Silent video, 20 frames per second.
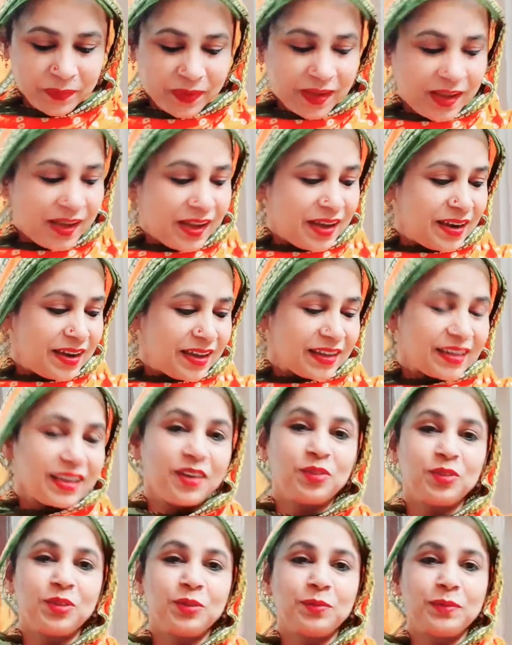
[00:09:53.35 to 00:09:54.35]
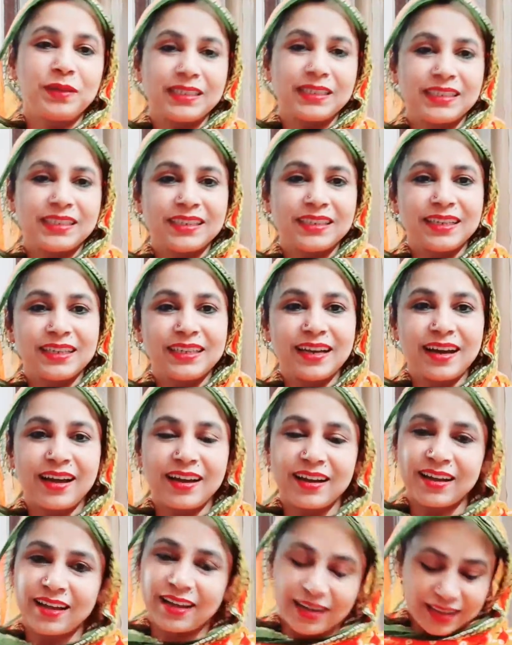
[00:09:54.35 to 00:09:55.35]
खाना क्या हो तो मैं ऐसी तैयार
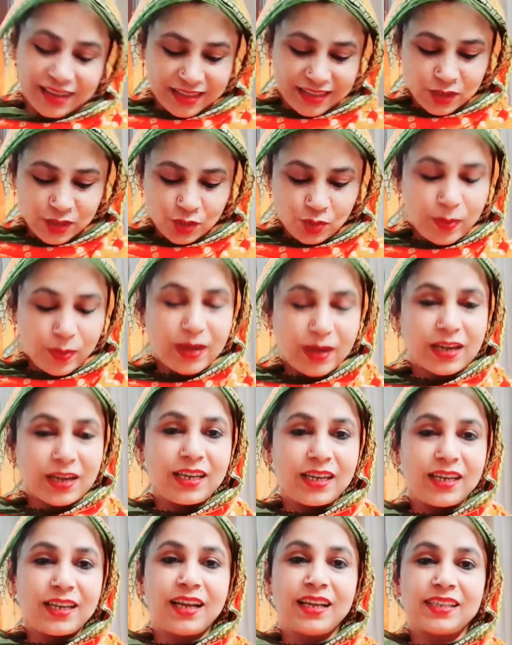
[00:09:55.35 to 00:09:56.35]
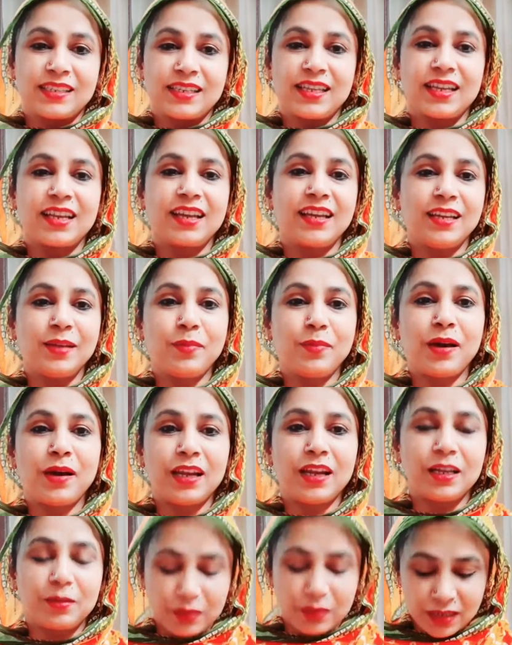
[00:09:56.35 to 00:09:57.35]
कर रही थी सुबह के लिए नाश्ते के लिए
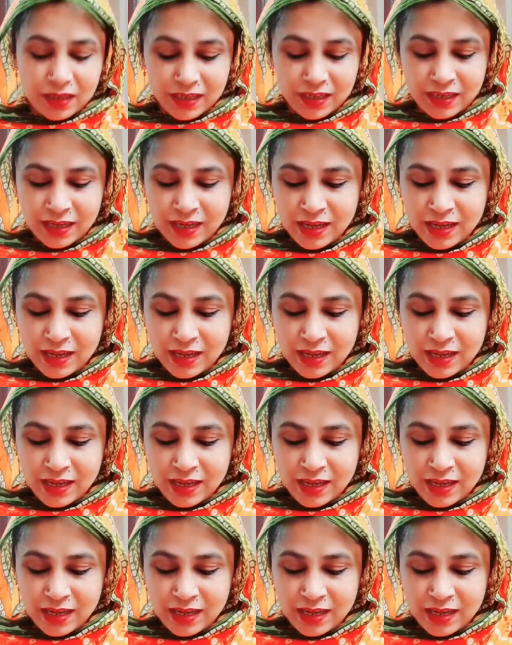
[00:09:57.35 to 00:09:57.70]
पालक पनीर